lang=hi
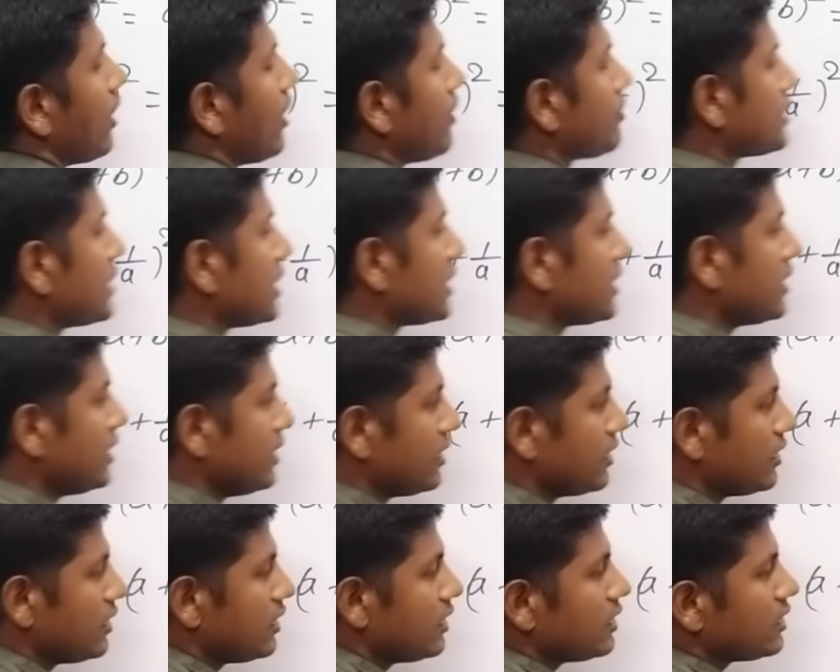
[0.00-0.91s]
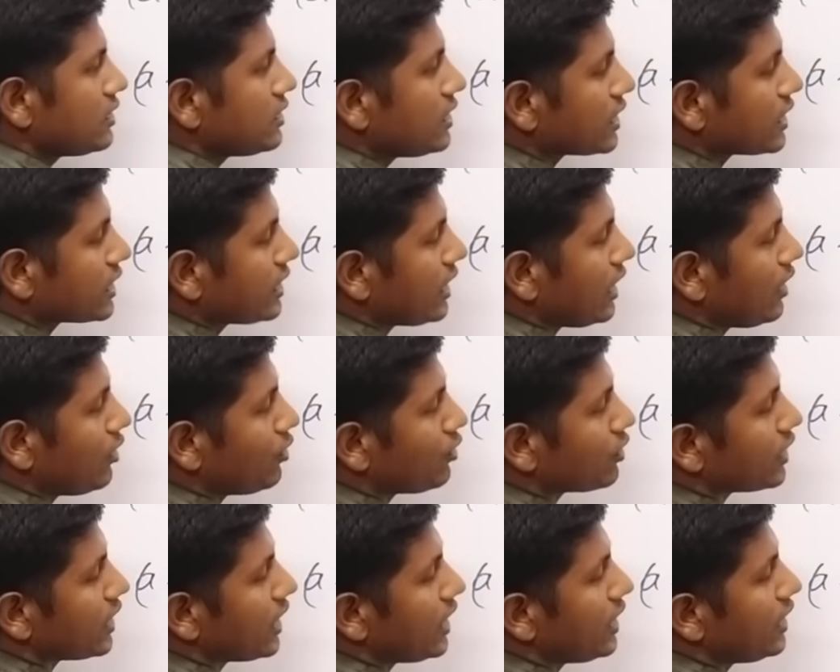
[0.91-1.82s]
अब देखिए ये क्या
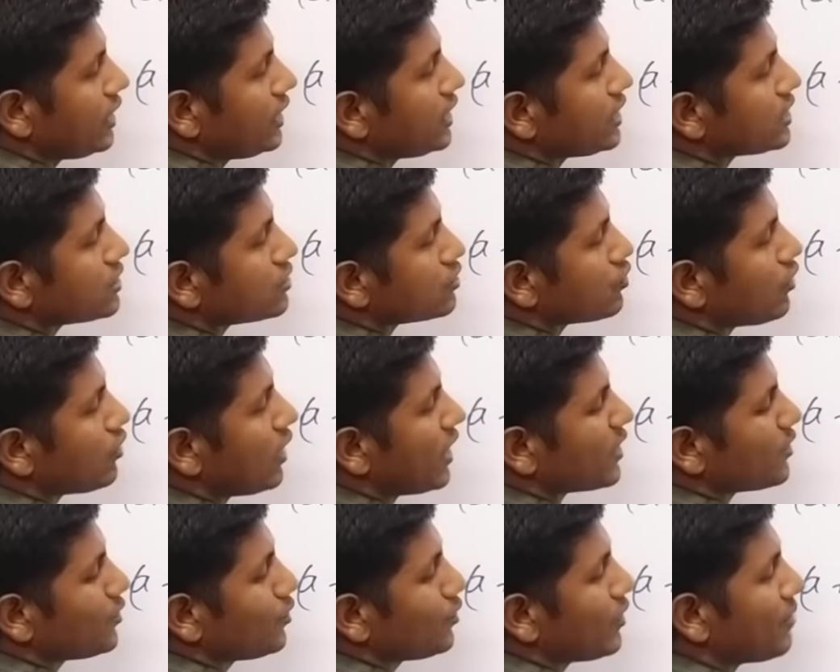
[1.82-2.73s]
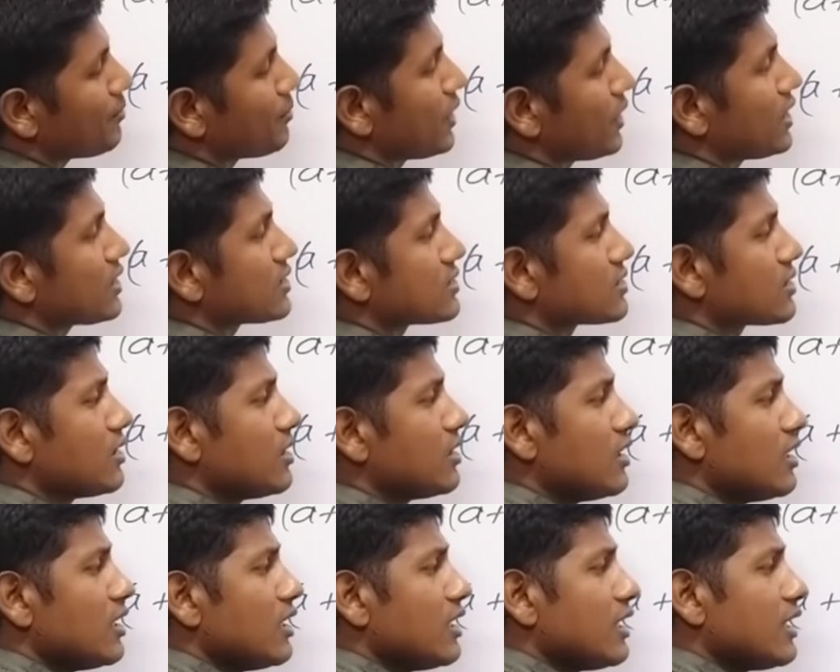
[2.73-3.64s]
हो गया ए स्क्वायर हुआ
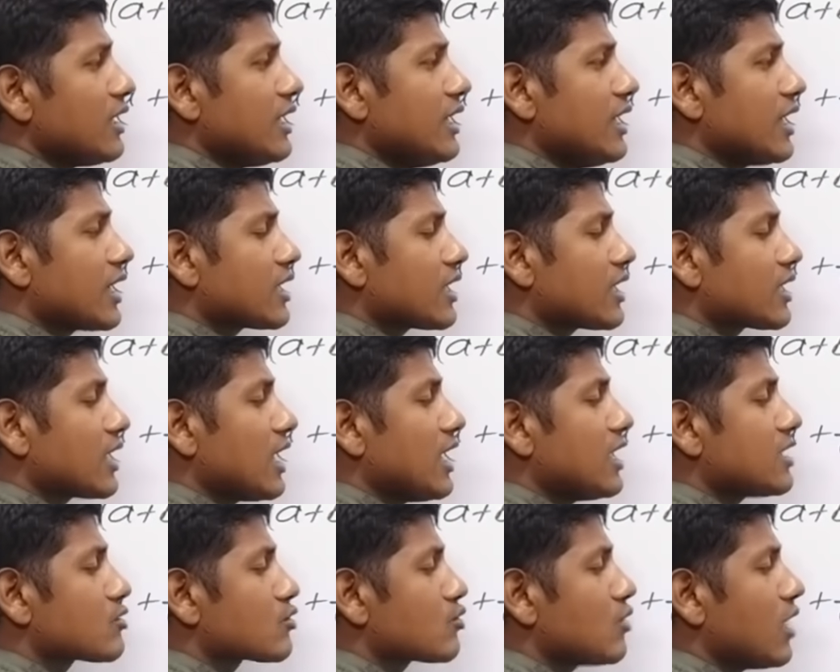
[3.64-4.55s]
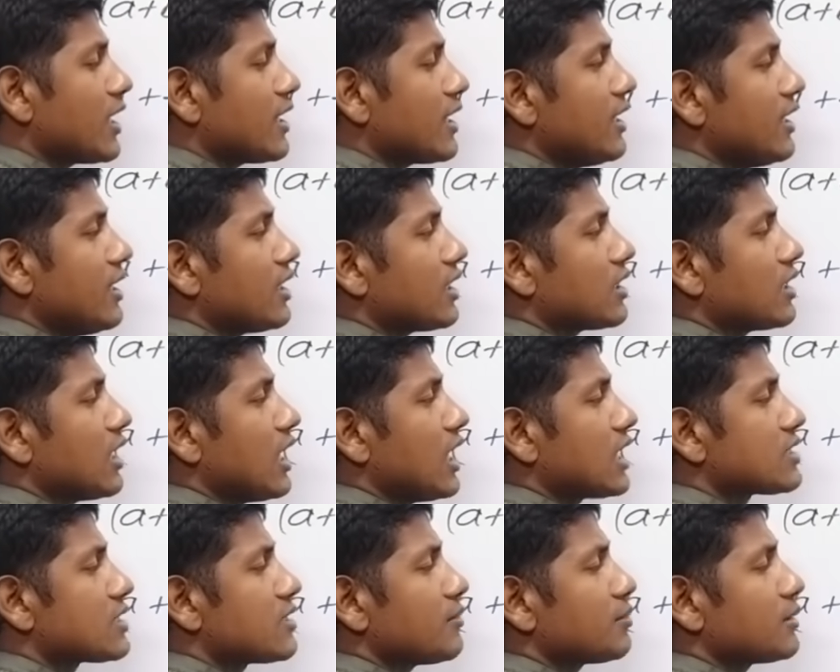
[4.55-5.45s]
प्लस एक का स्क्वायर एक
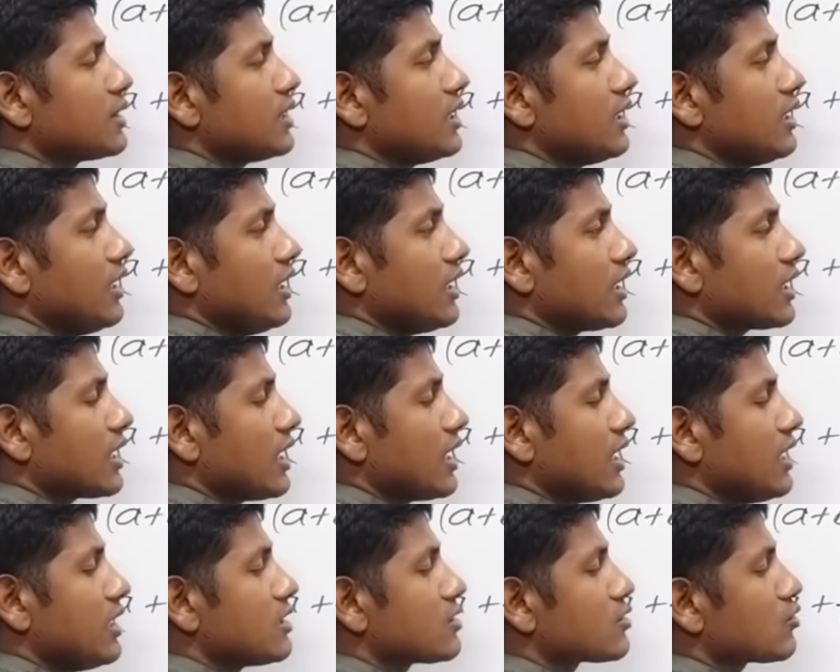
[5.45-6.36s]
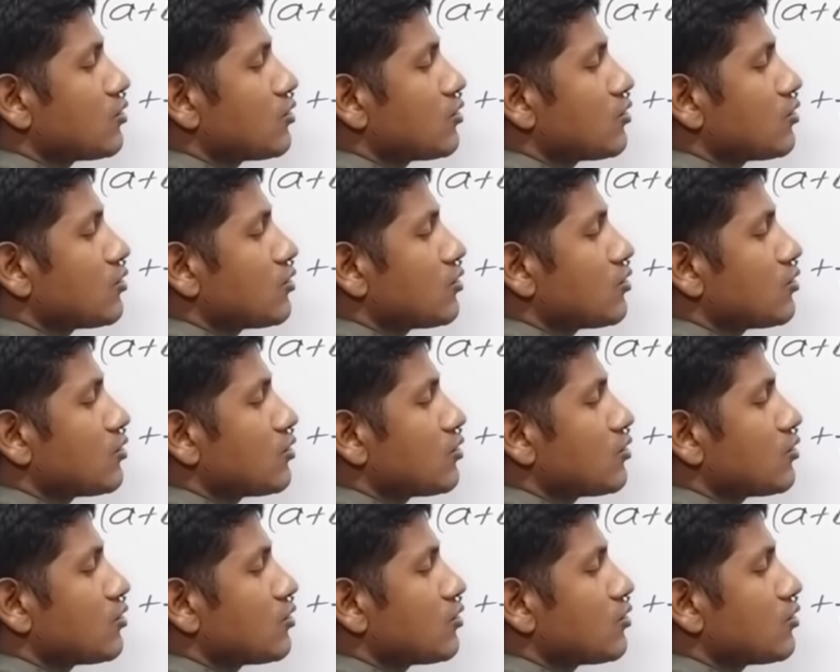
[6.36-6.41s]
और जबकि ए का